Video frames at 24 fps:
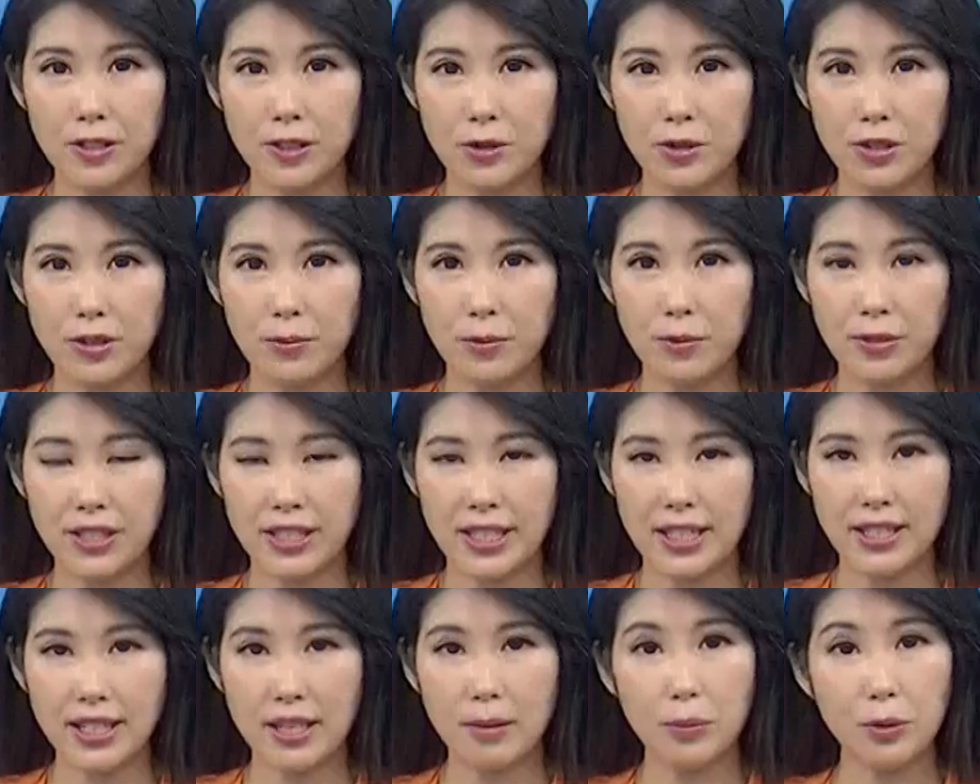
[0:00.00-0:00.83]
四宣布
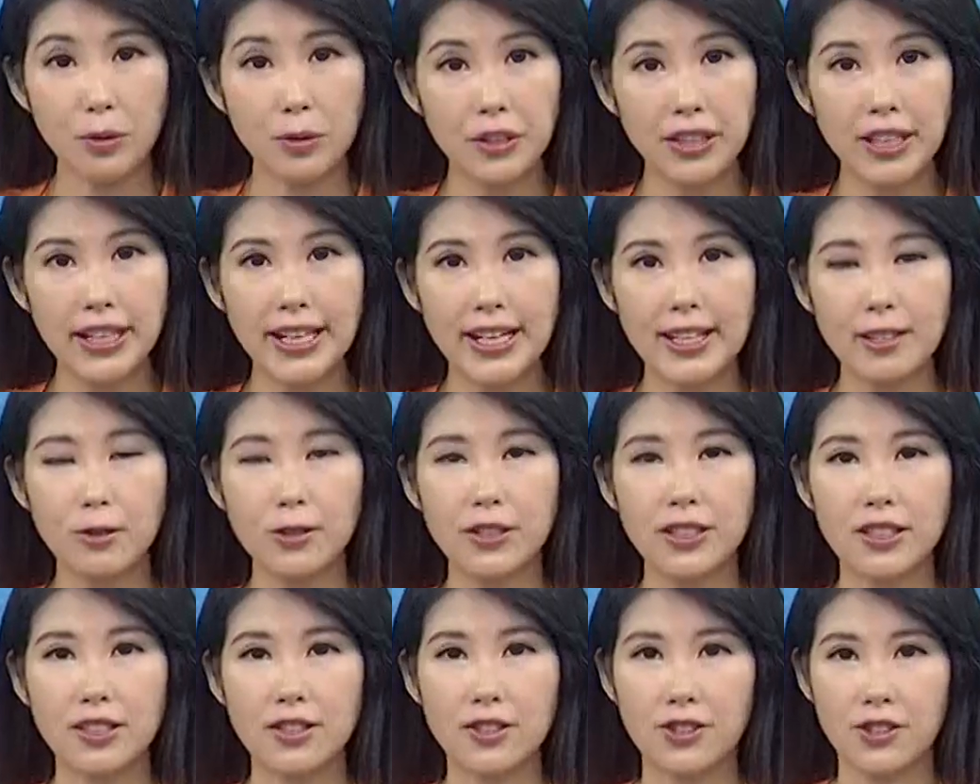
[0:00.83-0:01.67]
协商破裂，
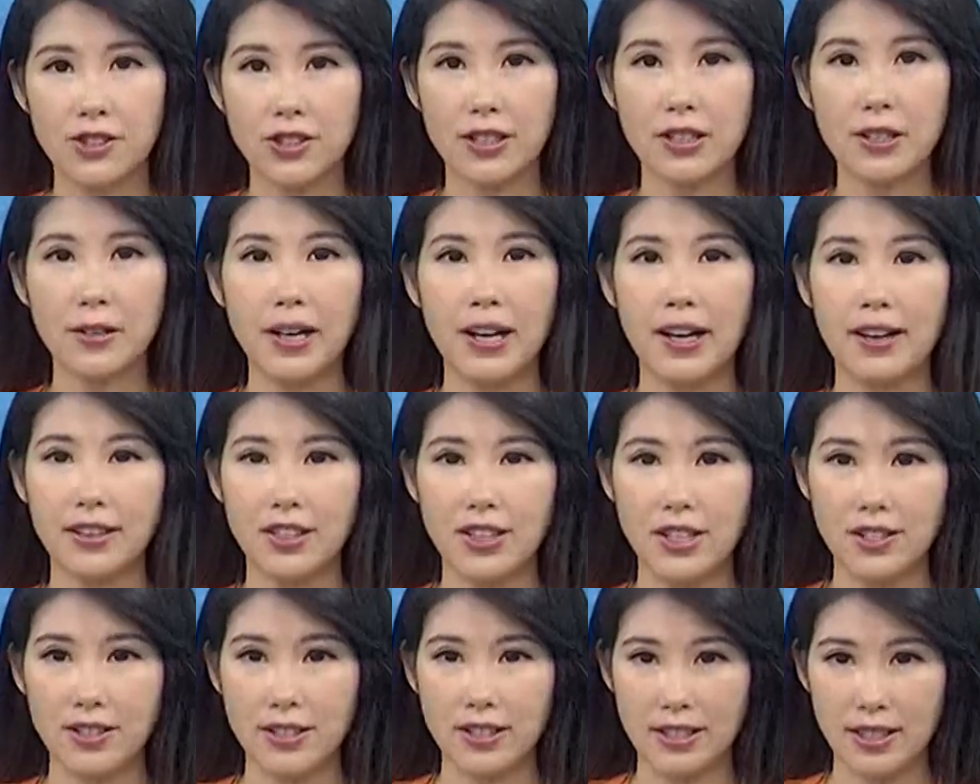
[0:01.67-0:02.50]
预计十六号
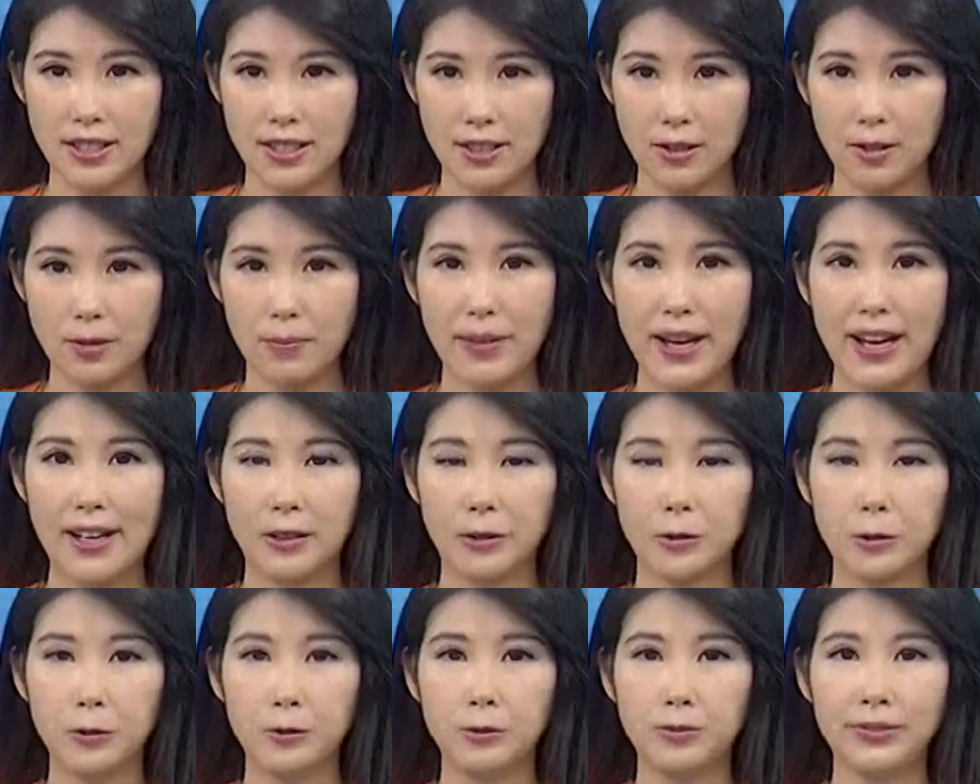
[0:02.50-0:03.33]
正式启动罢
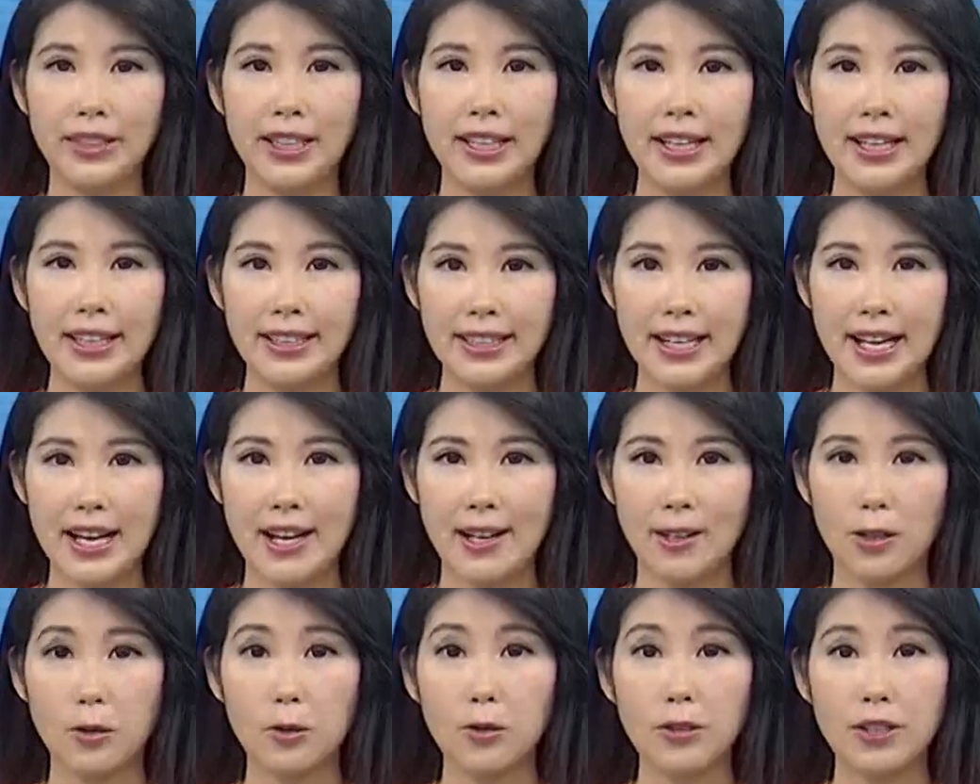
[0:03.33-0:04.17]
工。
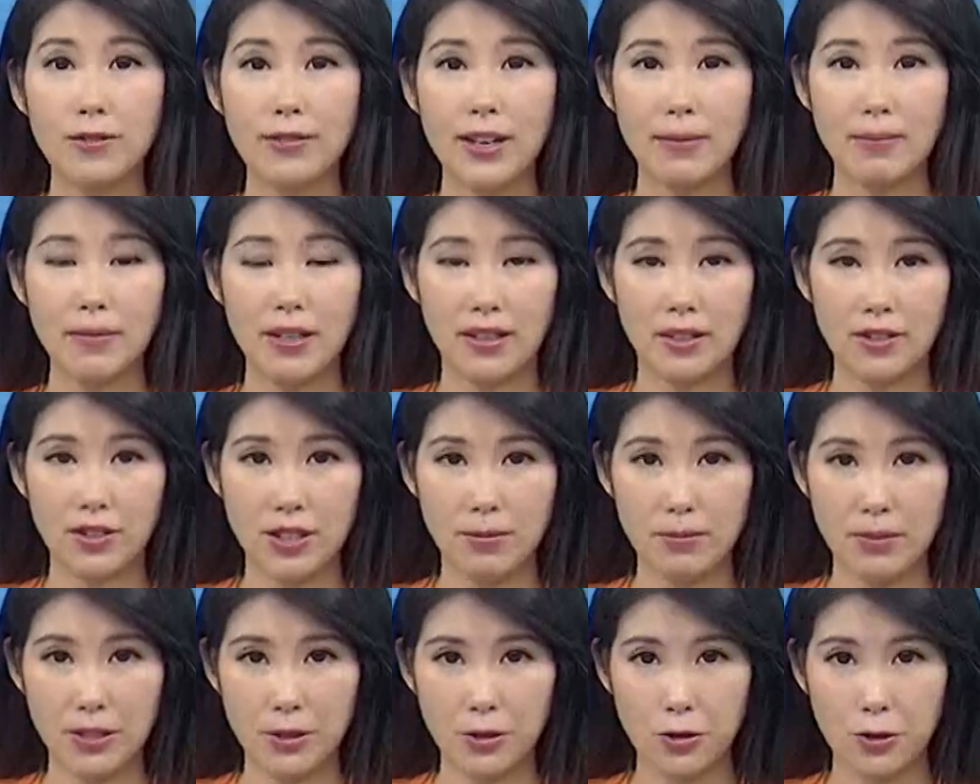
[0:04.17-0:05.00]
那工会发表
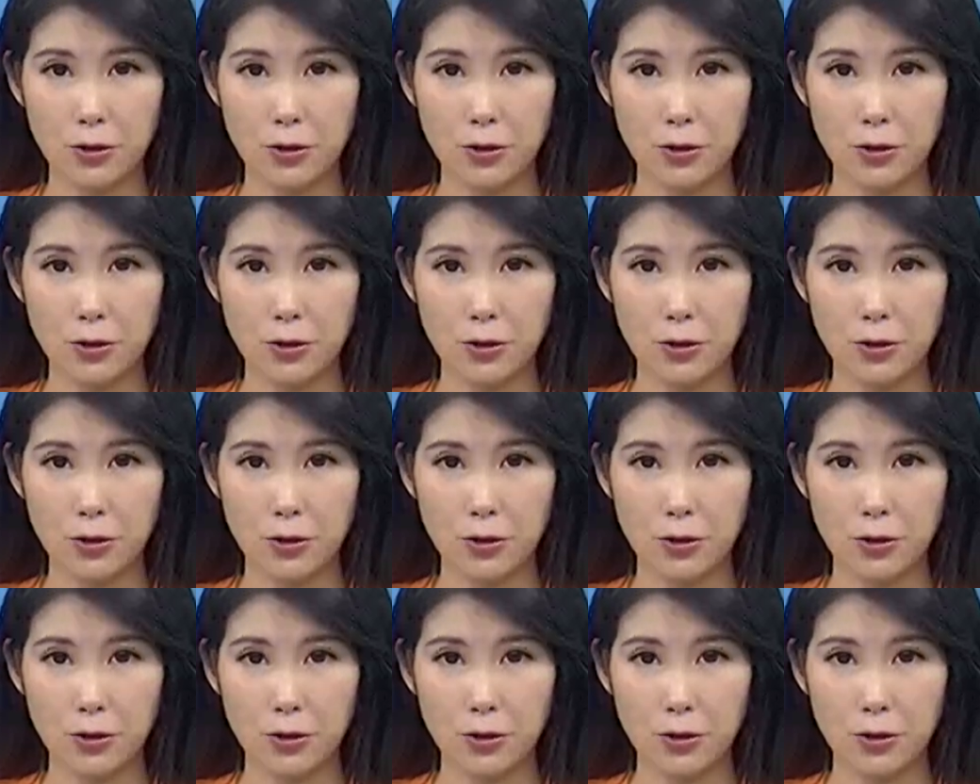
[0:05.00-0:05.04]
声明